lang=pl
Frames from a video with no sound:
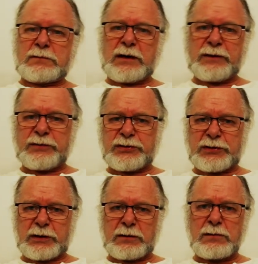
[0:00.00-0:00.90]

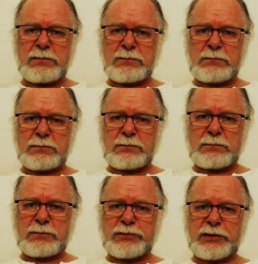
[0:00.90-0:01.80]
najwyższego
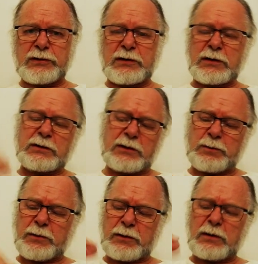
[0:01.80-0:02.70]
urzędnika, tylko
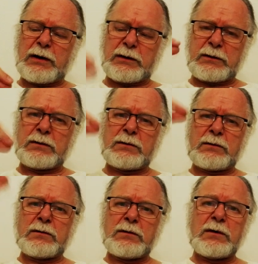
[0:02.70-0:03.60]
po kolei.
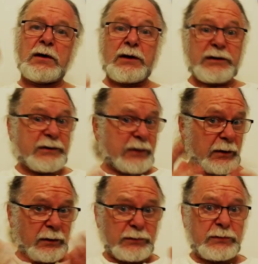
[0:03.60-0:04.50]
Z
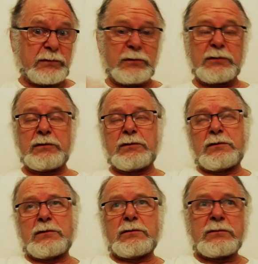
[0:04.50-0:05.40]
tego z y,
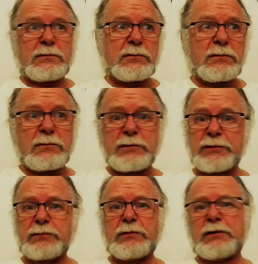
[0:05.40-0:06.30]

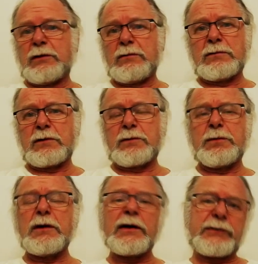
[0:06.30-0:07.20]
słyną
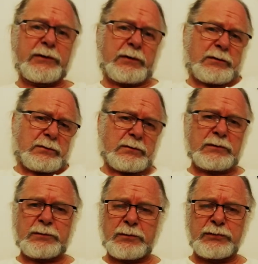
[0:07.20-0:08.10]
korporację
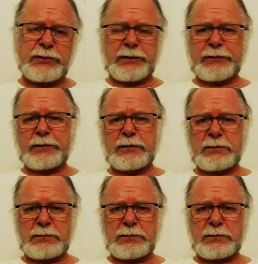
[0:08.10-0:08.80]
współczesną.